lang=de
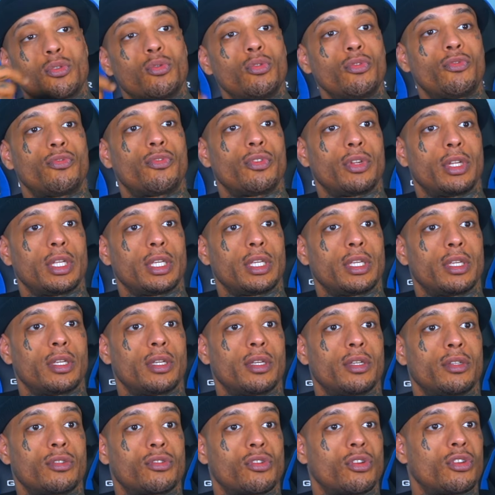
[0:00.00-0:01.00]
gut für dich,
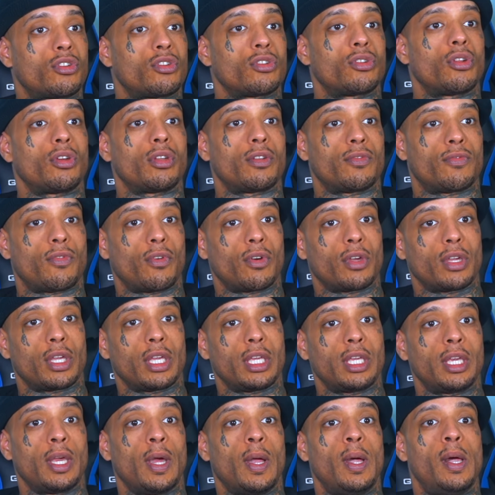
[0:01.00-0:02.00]
solche Leute folge
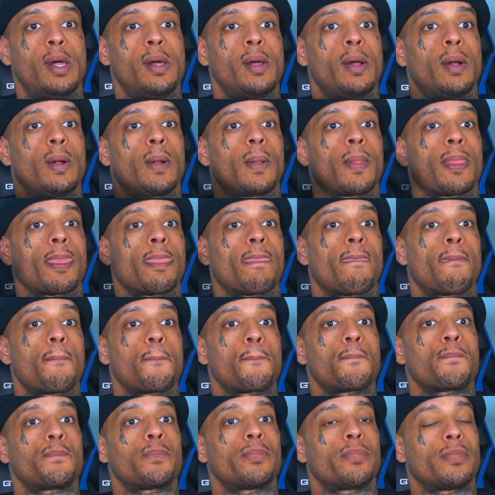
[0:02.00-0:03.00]
ich,
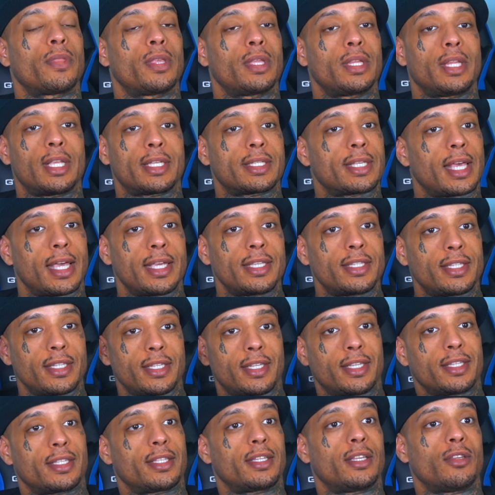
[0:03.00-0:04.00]
das heißt nicht,
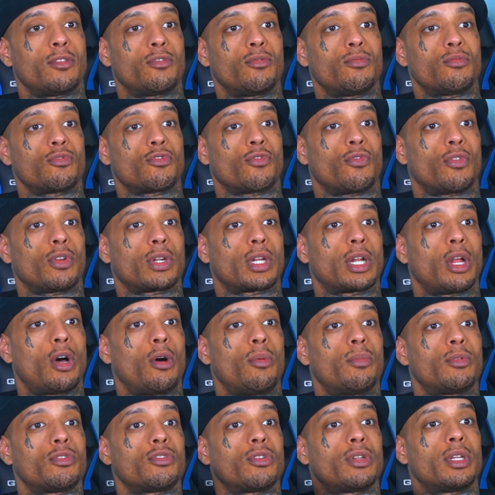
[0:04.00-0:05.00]
dass ich dem Typen sofort
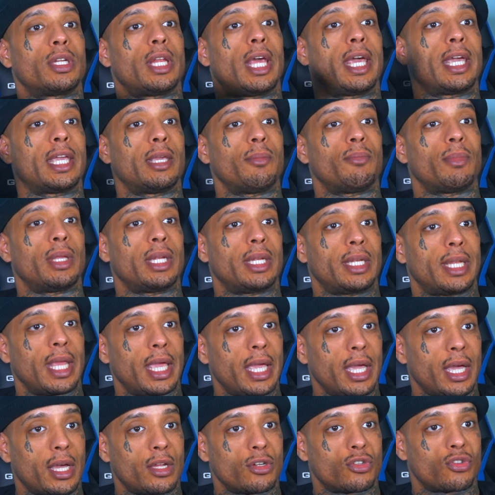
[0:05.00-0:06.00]
glaube, sondern er gibt mir einen
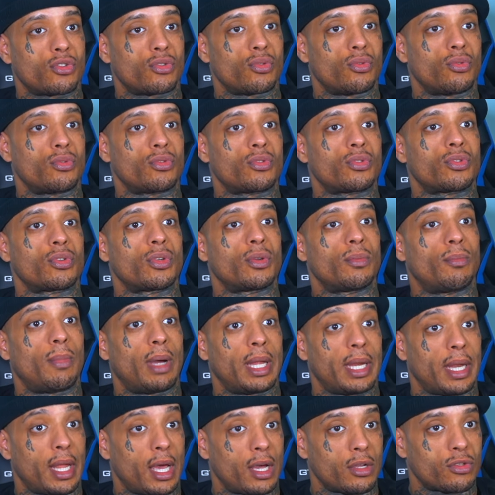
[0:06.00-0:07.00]
Denkanstoß, mal
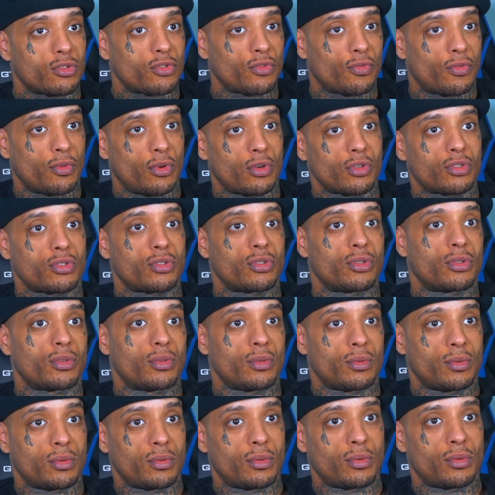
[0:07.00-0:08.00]
nachzuforschen.
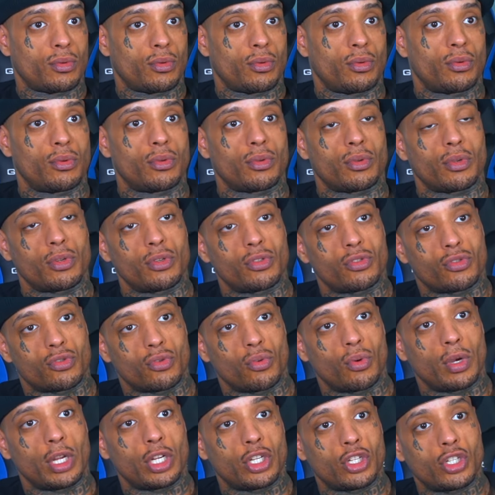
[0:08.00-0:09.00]
Und
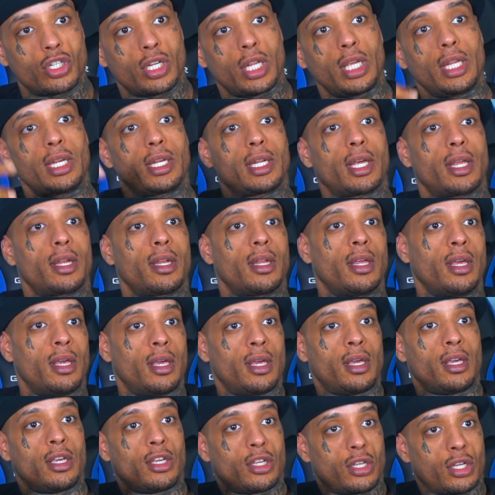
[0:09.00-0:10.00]
so entstehen dann,
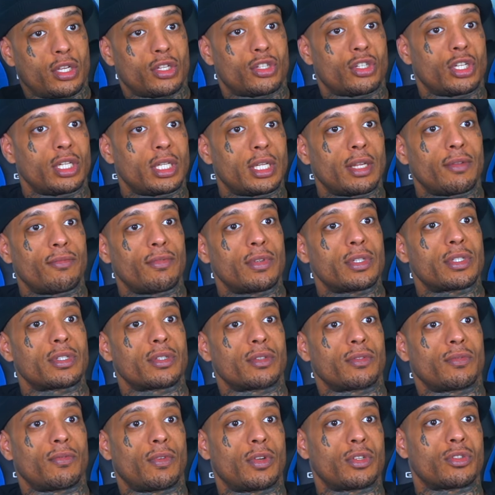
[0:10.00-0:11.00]
entsteht dann Wissen.
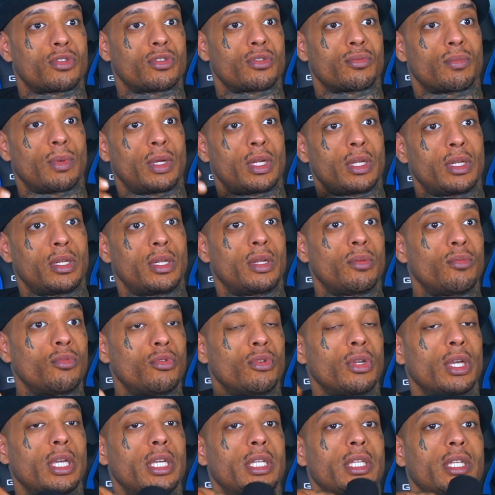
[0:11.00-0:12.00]
Weißt du, was ich meine? Indem du
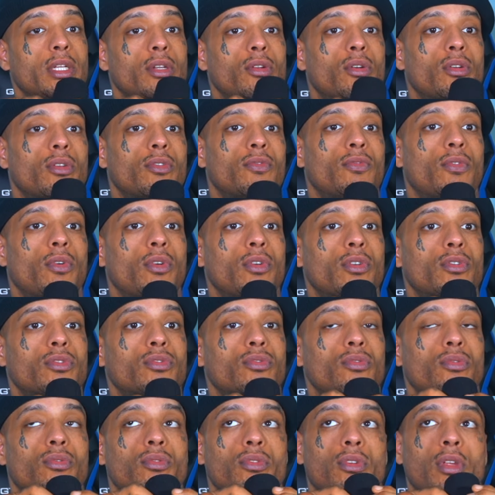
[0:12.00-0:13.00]
die richtigen Leute folgst.
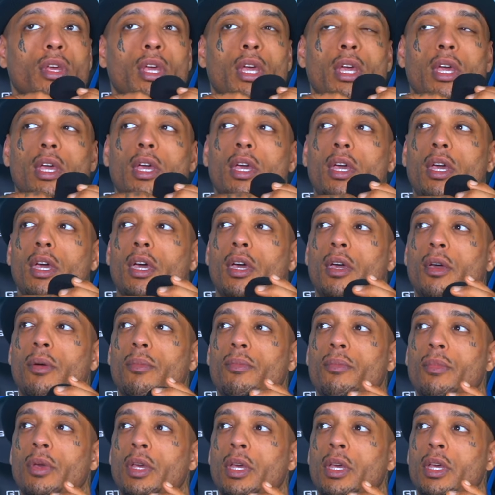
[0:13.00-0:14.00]
Und
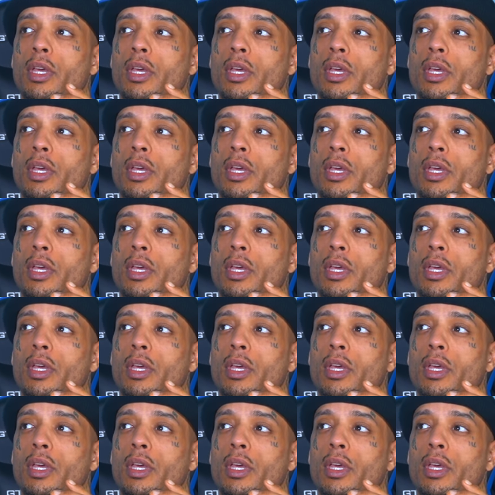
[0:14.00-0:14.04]
ähm,